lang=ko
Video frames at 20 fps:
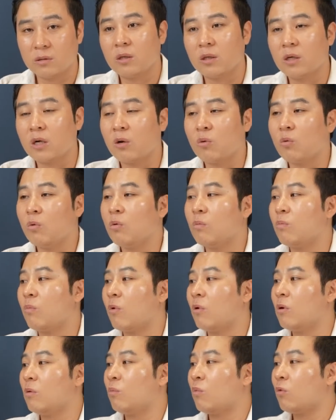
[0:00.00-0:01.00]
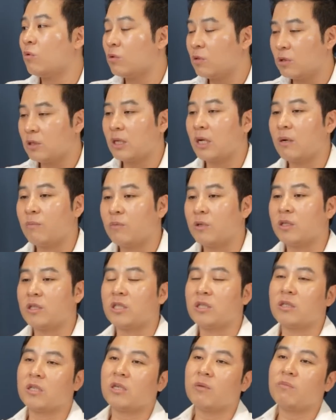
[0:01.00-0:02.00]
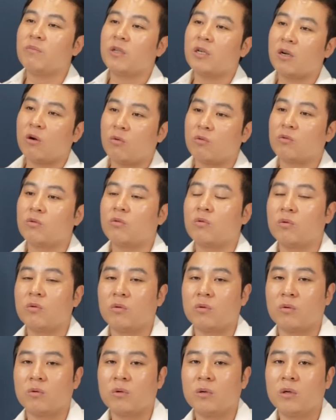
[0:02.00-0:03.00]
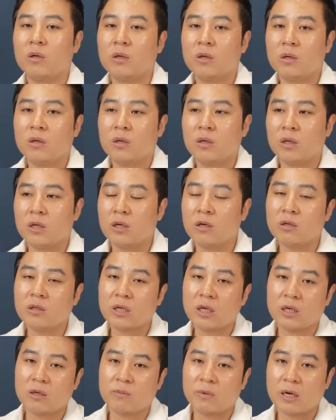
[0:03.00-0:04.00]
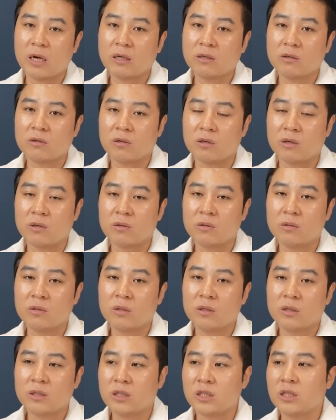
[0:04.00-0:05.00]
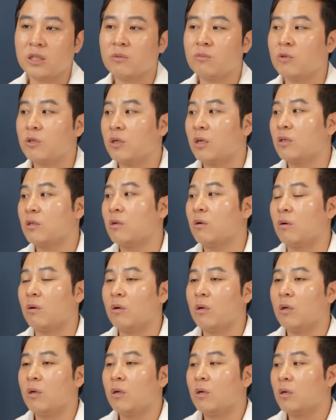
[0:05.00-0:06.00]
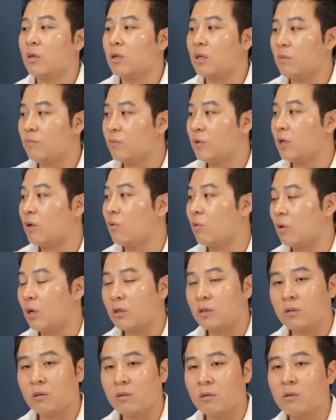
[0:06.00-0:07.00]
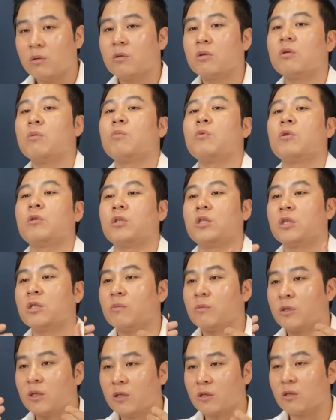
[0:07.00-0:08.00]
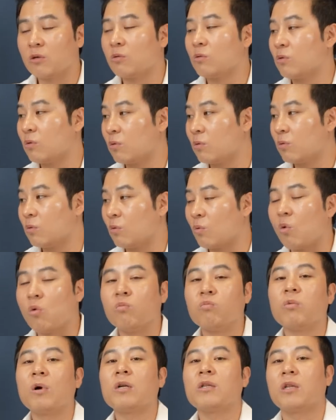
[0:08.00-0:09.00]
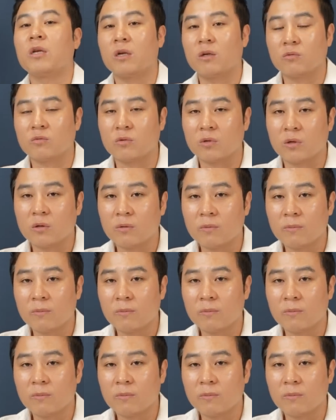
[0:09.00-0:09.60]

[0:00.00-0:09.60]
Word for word: 그러니까 꼭 뭘 모르는 사람들이 지금 금리가 오르고 이런 얘기만 하는 거예요. 지금은 그래서 금리가 올랐어? 그러면 지금 긍정적으로 공부할 때라고요.